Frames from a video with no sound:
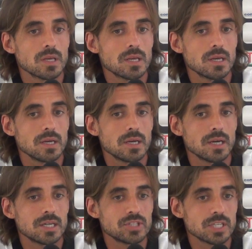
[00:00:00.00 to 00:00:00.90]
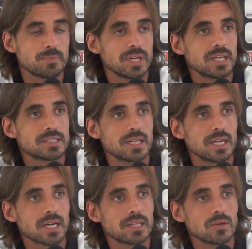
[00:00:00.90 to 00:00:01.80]
che ha già esperienza
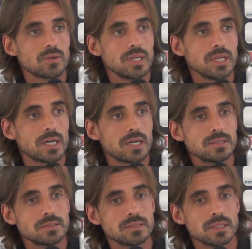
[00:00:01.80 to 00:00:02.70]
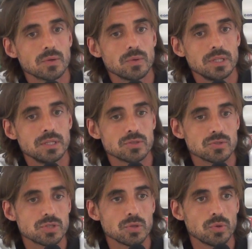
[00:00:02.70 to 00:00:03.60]
nella categoria e quindi
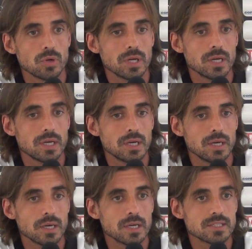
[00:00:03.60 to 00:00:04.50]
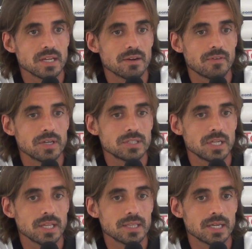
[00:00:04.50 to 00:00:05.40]
sono sicuro che, che sarà
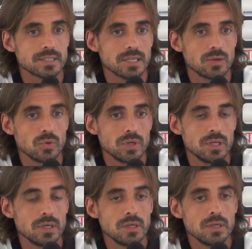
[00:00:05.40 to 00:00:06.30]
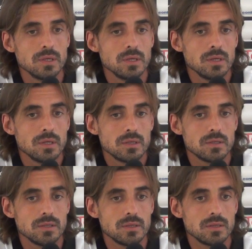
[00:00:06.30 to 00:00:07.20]
facile adattarsi a lui,
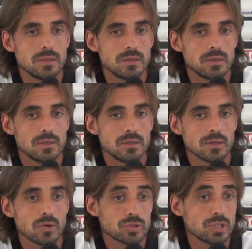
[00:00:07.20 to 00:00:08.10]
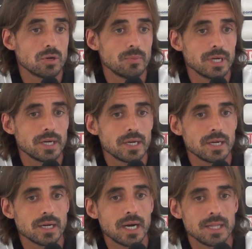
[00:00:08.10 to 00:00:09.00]
eh, così
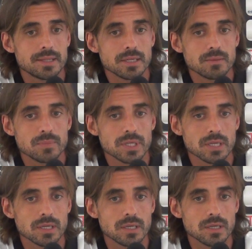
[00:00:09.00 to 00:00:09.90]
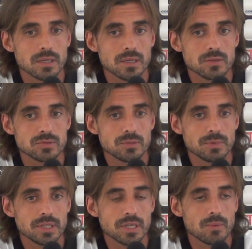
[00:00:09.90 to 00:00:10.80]
come altri, perché non ci
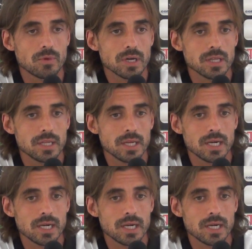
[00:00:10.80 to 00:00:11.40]
dimentichiamo anche degli